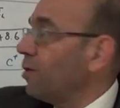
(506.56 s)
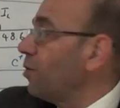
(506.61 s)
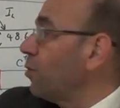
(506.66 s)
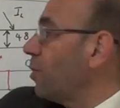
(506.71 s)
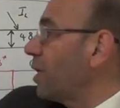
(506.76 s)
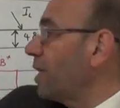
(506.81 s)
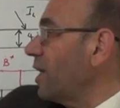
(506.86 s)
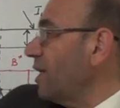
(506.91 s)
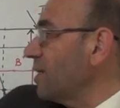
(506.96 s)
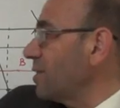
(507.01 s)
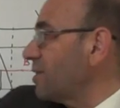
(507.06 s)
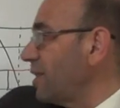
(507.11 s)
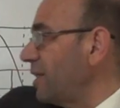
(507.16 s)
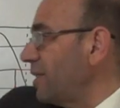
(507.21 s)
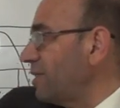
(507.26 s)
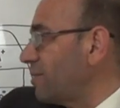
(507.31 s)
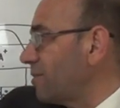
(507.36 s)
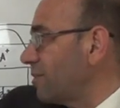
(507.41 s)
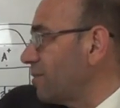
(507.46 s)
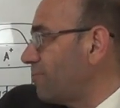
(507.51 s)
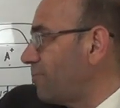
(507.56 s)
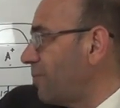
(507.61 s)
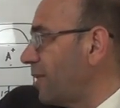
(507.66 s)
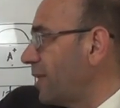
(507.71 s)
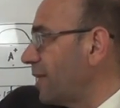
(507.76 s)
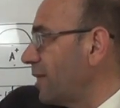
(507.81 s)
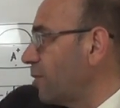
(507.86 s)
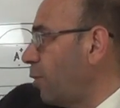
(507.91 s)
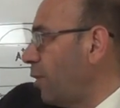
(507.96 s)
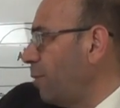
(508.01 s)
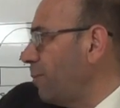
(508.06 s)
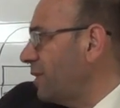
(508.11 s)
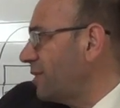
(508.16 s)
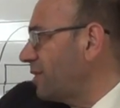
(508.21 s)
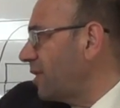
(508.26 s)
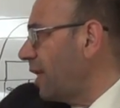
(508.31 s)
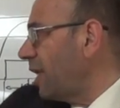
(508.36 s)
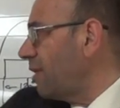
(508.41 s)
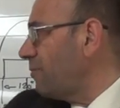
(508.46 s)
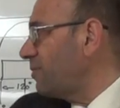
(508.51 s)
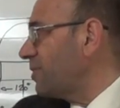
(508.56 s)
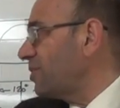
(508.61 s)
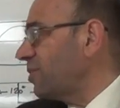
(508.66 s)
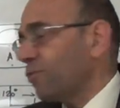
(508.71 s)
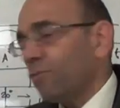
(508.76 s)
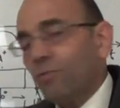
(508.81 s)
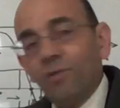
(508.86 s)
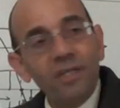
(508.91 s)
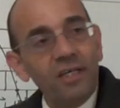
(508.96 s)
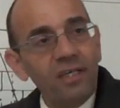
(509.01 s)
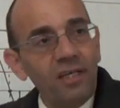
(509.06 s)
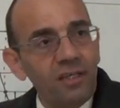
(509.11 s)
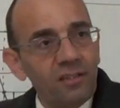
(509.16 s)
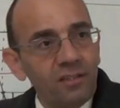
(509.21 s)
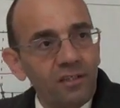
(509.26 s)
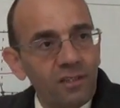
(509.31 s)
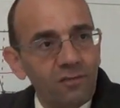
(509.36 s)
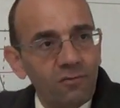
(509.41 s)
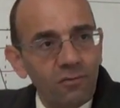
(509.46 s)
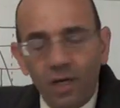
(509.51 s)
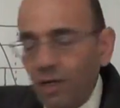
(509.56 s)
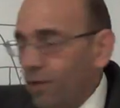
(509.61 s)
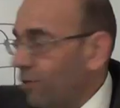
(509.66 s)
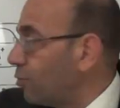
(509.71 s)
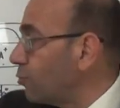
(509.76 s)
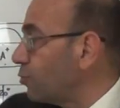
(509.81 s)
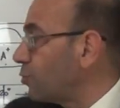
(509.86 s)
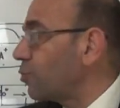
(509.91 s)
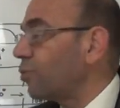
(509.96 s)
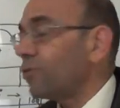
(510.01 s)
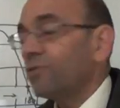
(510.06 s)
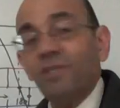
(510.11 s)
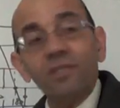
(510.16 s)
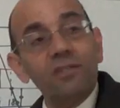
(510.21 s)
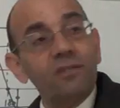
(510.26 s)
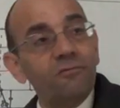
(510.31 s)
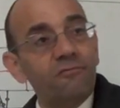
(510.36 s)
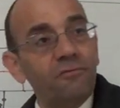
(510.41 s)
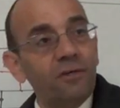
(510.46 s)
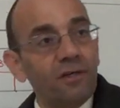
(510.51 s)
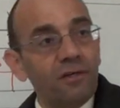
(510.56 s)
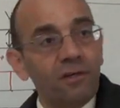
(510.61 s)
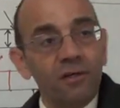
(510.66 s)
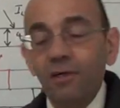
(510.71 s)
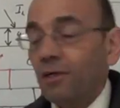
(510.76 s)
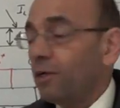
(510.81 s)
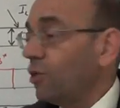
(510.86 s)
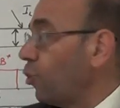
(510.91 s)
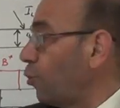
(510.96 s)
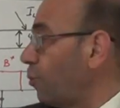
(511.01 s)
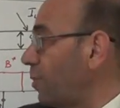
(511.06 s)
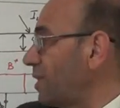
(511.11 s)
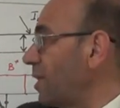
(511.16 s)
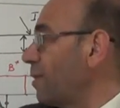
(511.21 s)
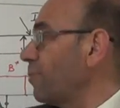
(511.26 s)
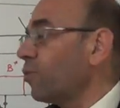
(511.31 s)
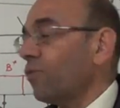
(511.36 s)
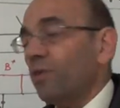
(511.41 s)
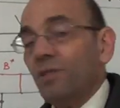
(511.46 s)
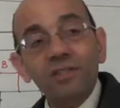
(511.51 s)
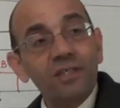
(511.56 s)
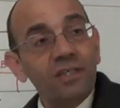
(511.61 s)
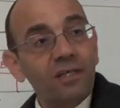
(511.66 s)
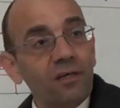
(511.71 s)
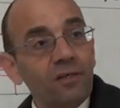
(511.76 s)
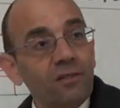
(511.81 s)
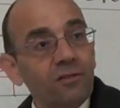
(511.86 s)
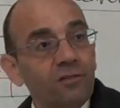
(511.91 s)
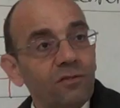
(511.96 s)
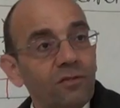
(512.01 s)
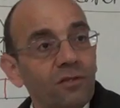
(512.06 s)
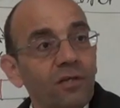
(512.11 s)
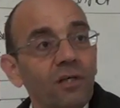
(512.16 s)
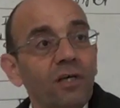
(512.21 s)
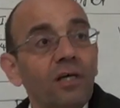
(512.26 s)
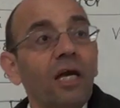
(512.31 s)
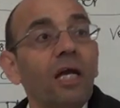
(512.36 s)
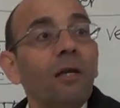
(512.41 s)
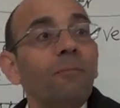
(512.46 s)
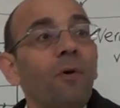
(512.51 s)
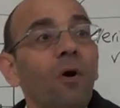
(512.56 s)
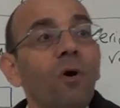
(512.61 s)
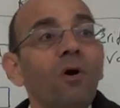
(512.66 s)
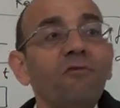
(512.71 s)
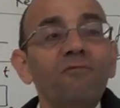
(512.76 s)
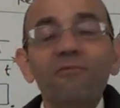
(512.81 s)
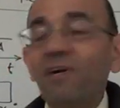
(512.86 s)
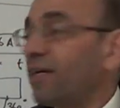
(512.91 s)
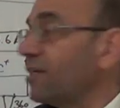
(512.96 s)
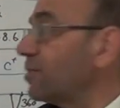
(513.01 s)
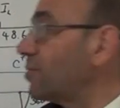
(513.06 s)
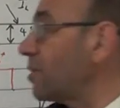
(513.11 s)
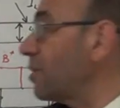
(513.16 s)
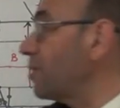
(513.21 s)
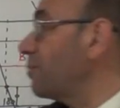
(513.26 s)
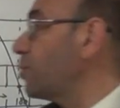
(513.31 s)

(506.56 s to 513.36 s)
وانا حطيت فايرنج وحملت الالفا زيرو يعني حطيت ان كنترول ريكتيفاير وبدا يمر عندي كرنت الباور فاكتور اللي